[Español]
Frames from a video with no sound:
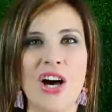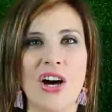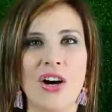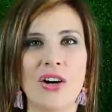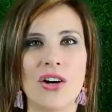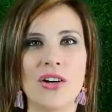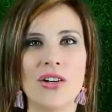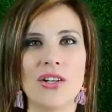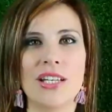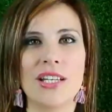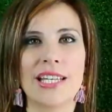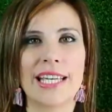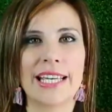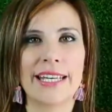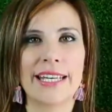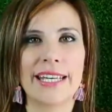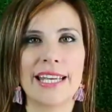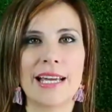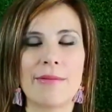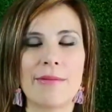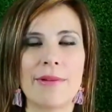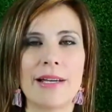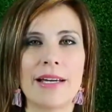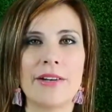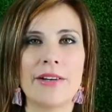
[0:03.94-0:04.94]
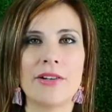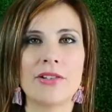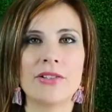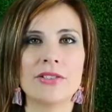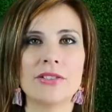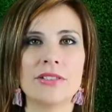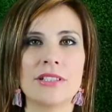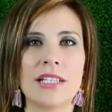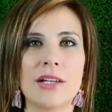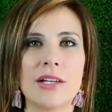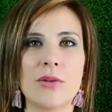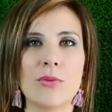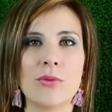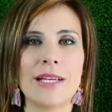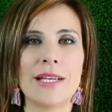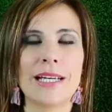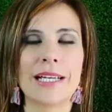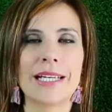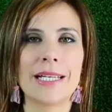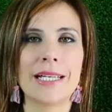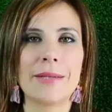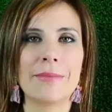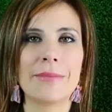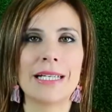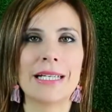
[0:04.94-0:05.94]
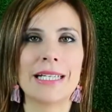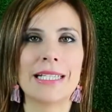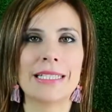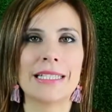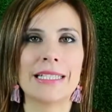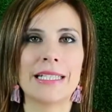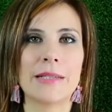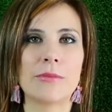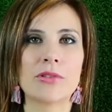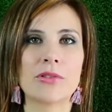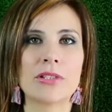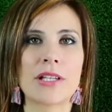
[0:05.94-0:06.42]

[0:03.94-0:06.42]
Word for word: Hoy quería hablaros de una crema que tenemos